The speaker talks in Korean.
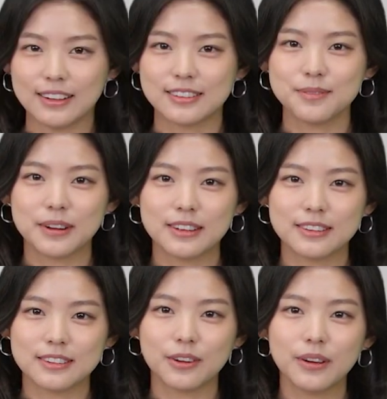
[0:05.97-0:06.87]

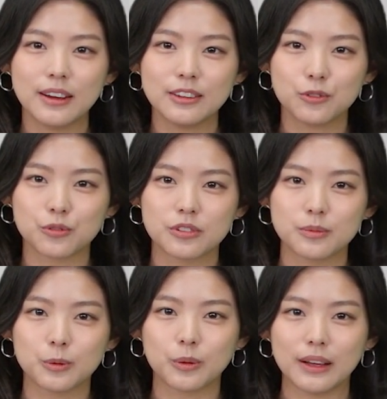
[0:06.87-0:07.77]
아침까지 서해안을
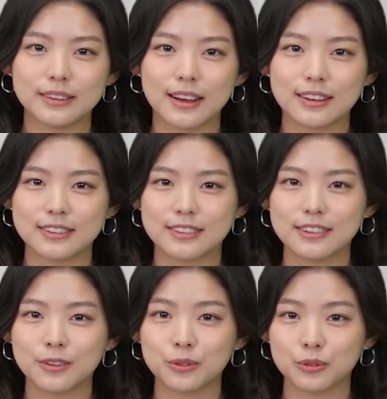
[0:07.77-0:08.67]
중심으로 안개가
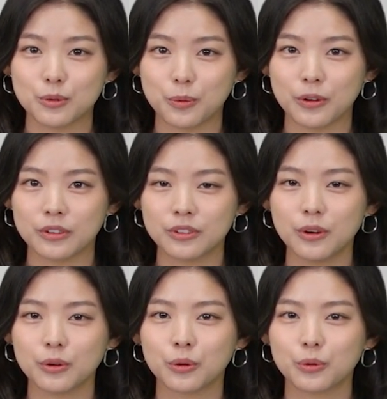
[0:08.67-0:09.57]
짙을 것으로
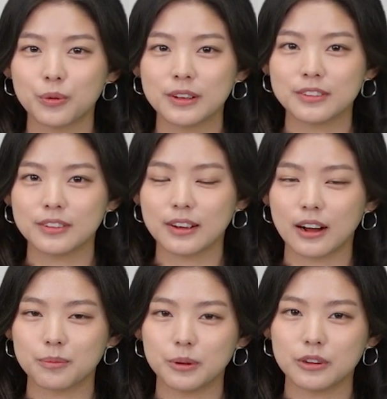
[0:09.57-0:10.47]
보여서 교통안전에
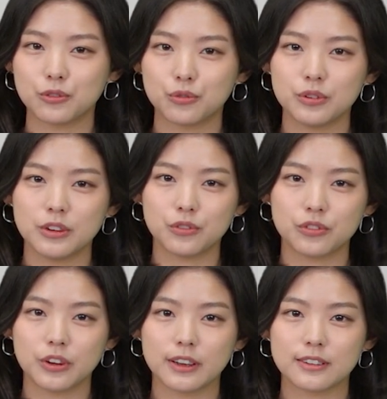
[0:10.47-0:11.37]
각별히 주의해
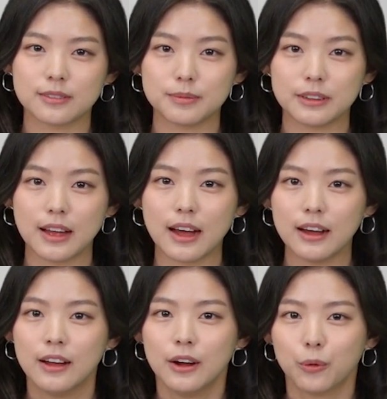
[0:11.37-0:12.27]

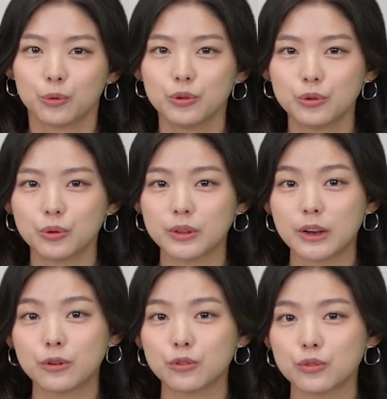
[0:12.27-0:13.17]
주셔야겠습니다. 오늘도
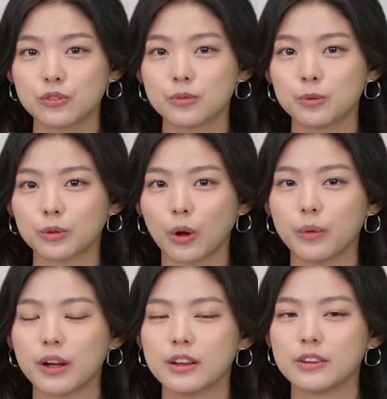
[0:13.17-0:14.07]
내륙을 중심으로
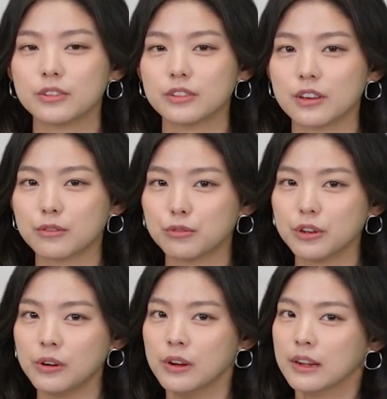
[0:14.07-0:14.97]
더위가
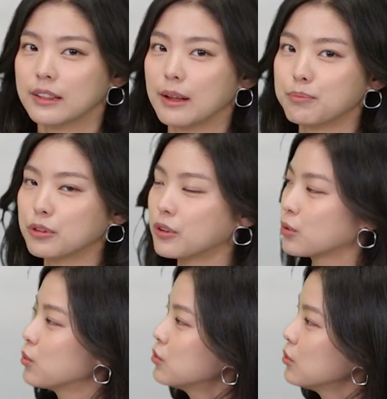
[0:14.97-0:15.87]
이어지겠고요.
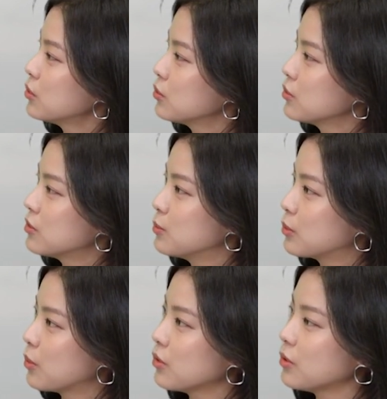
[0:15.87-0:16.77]
낮부터 동쪽을
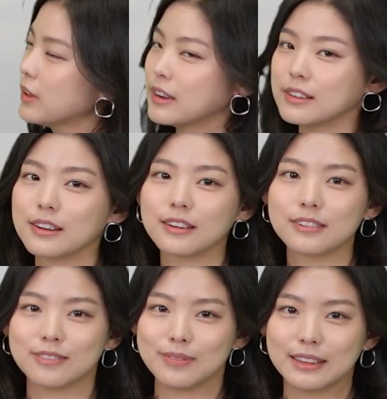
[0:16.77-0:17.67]
중심으로 소나기
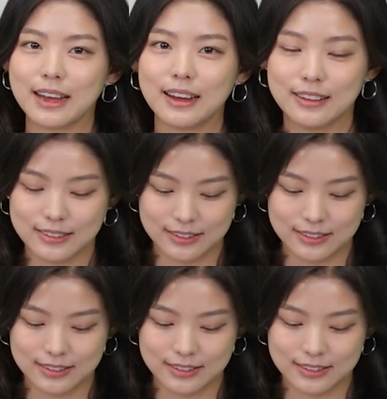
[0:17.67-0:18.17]
내리겠습니다.